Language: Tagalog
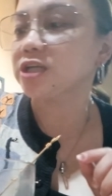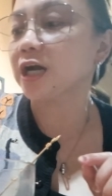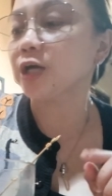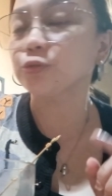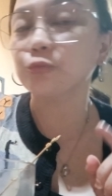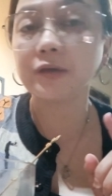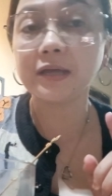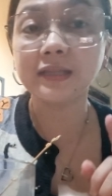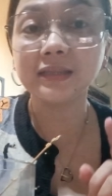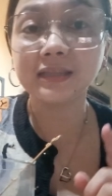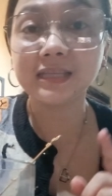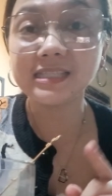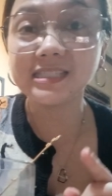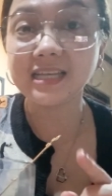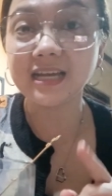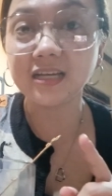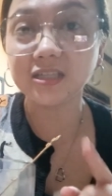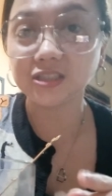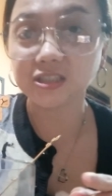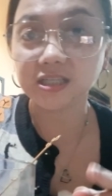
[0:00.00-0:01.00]
Saka 20
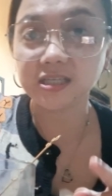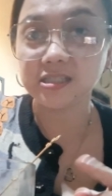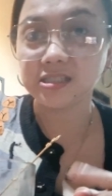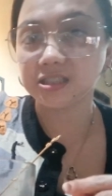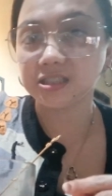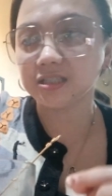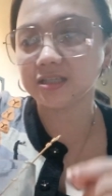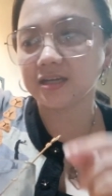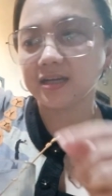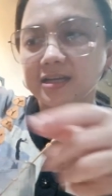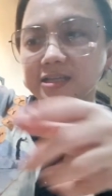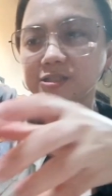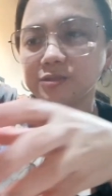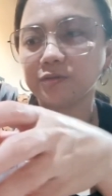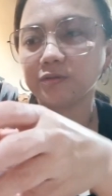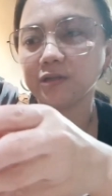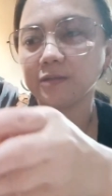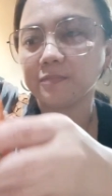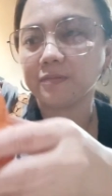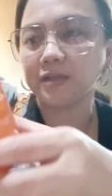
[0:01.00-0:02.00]
sachets siya
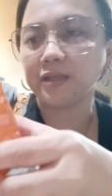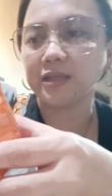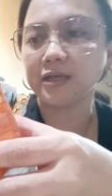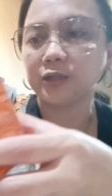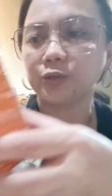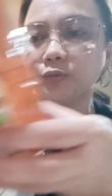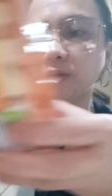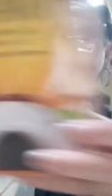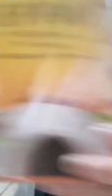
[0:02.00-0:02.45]
guys, yung laman niya.